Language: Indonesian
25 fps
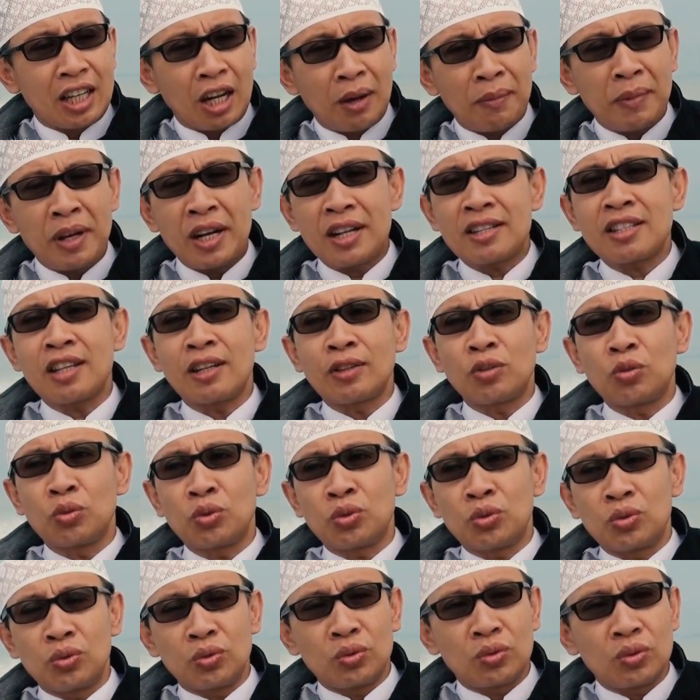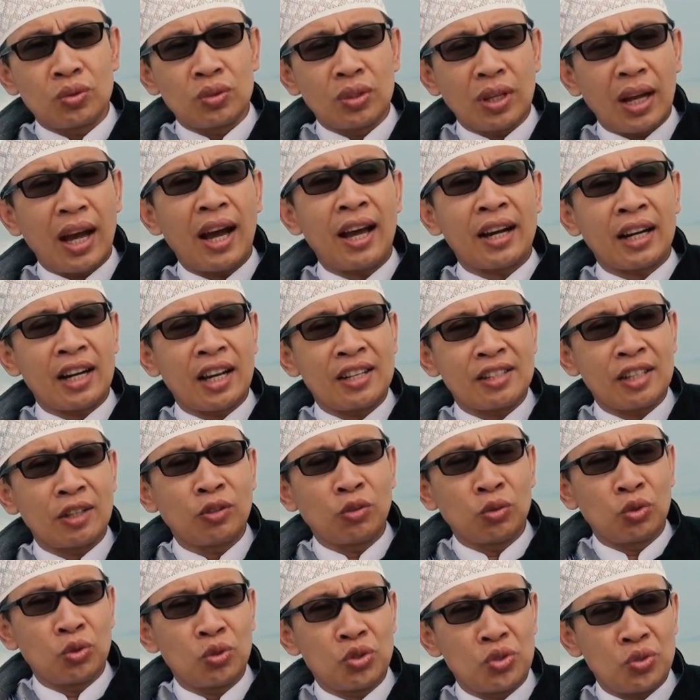kepada satu arah
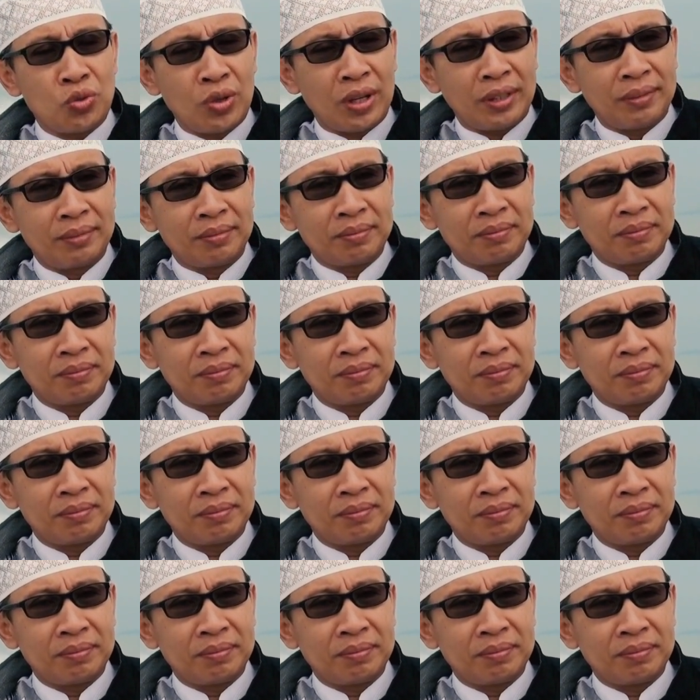satu tujuan.